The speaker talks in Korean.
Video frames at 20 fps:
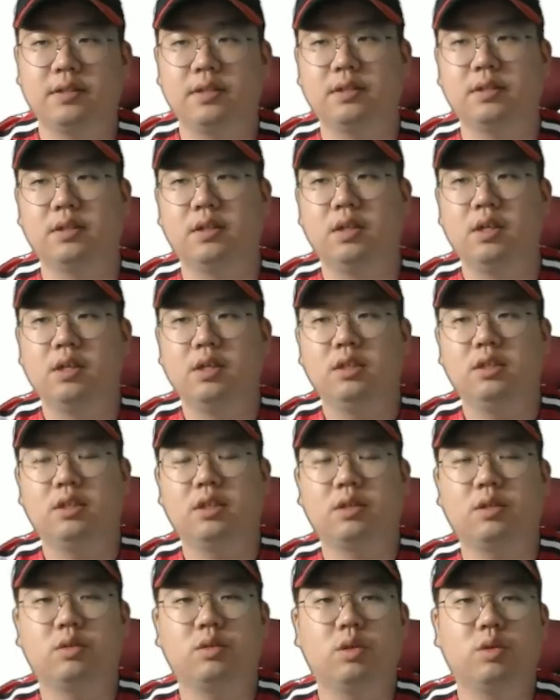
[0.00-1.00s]
그래서
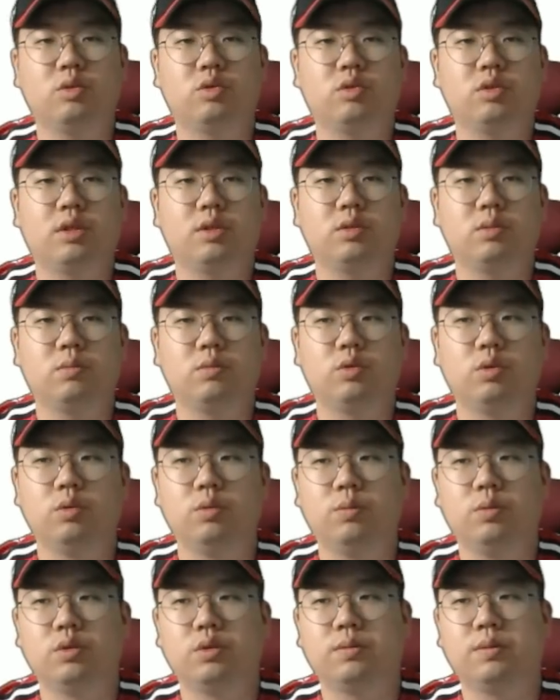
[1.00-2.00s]
이상현 선수가 좀
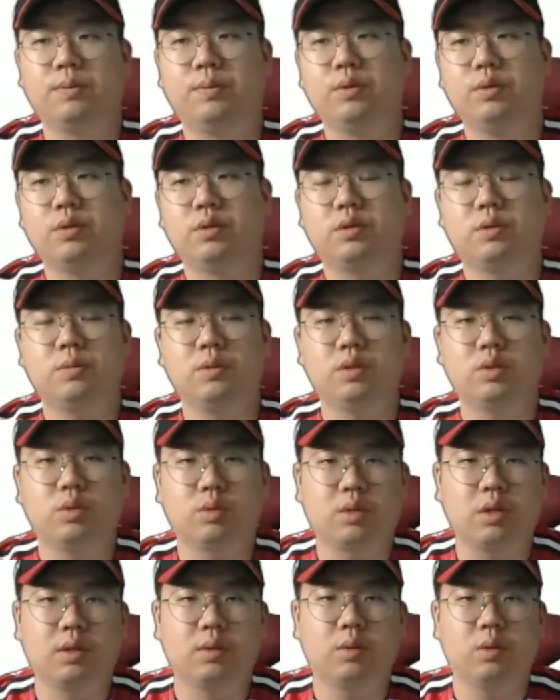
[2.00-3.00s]
좋은 모습을 보여줬으면
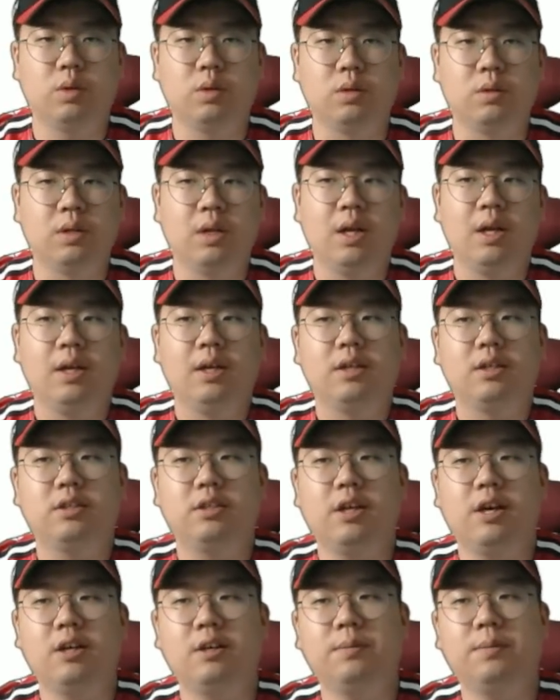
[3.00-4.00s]
좋겠고 그
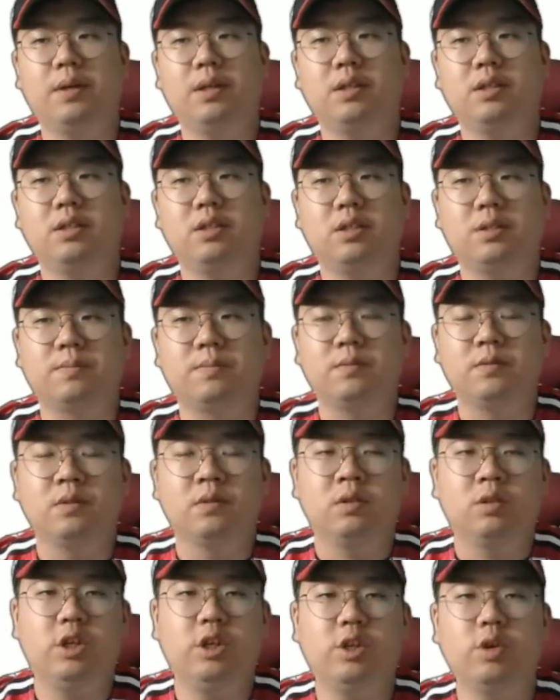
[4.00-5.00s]
다음에는
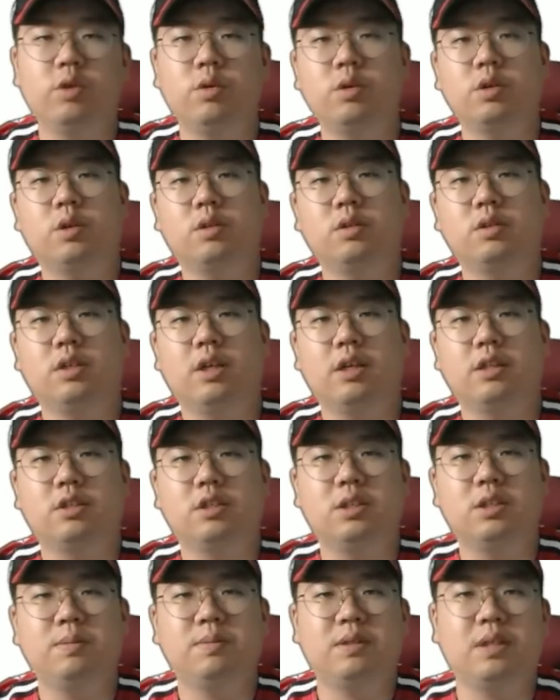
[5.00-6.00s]
일요일 경기에서
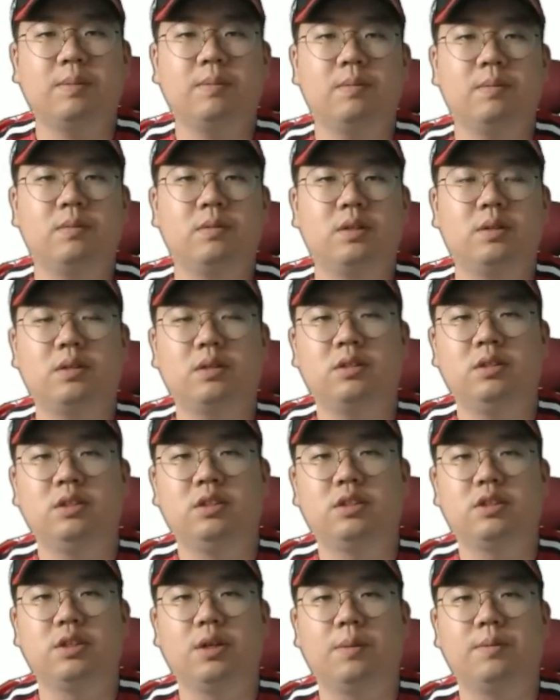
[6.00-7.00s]

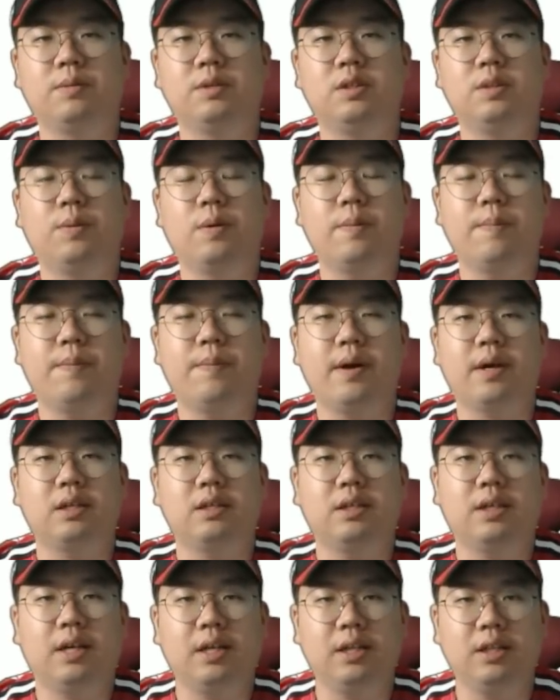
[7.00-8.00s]
13득점을
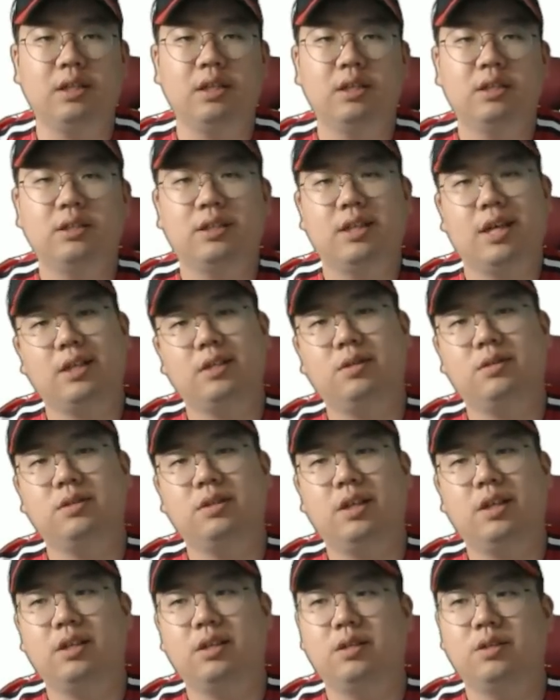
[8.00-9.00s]
폭발을 한 타선
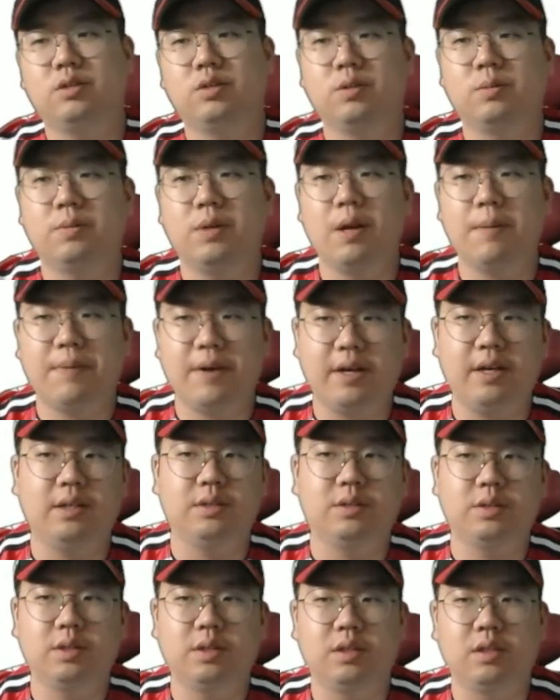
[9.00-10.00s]
얘기를 좀
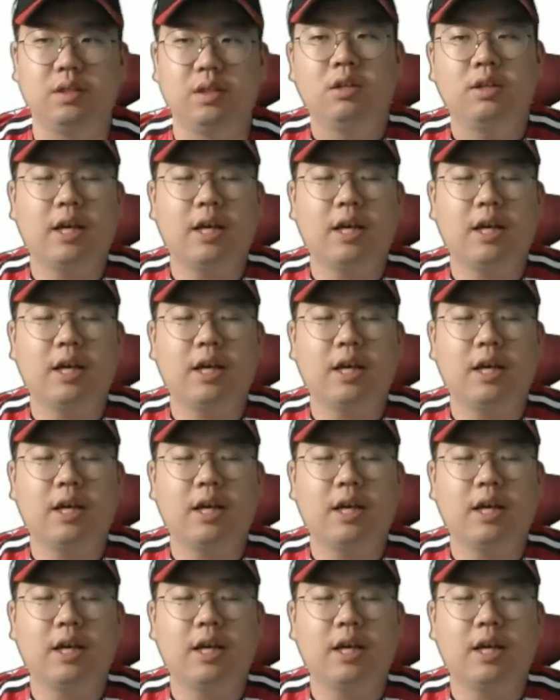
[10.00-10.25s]
해봐야죠.